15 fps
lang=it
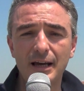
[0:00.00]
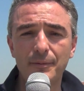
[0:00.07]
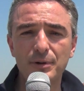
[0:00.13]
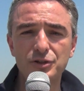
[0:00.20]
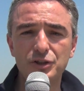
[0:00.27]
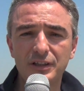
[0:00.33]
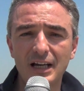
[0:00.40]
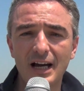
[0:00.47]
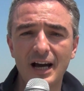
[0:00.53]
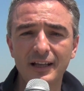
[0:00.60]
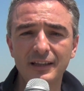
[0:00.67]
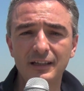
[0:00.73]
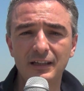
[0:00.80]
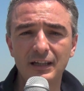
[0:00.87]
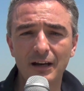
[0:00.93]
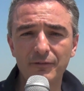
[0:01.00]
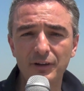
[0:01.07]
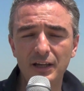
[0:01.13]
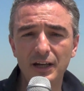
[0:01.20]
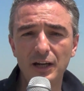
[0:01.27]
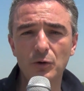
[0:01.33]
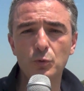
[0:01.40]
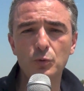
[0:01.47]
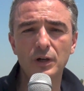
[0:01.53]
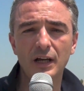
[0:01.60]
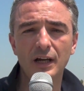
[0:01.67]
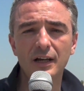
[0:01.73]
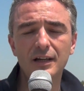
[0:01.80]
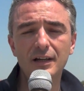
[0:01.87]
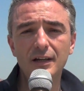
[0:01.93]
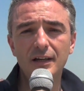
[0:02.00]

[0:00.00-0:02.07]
capacità di avere un